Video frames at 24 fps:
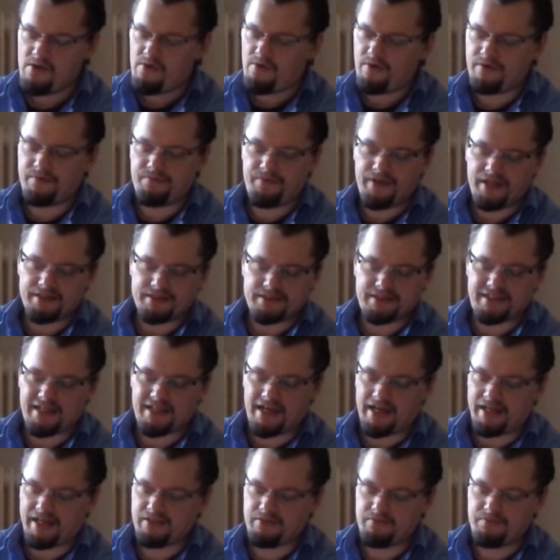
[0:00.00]
und werden
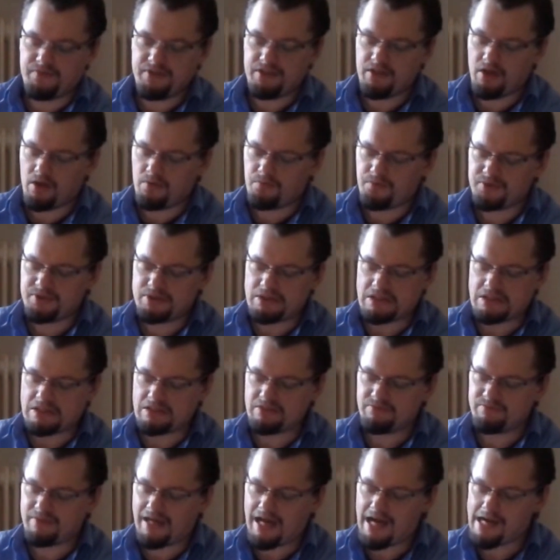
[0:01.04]
keinen wieder auf
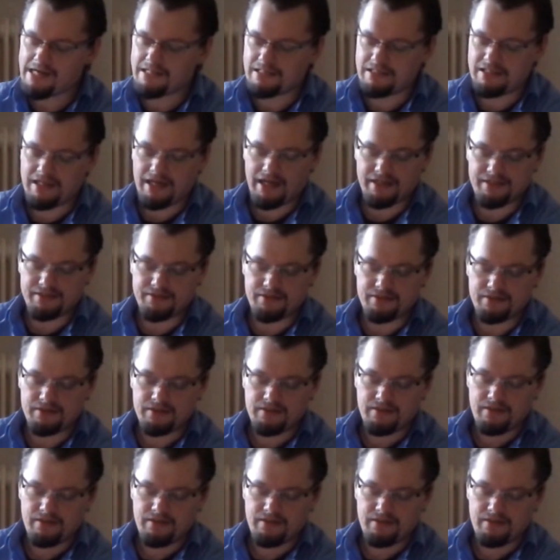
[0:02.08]
unseren Wagen laden.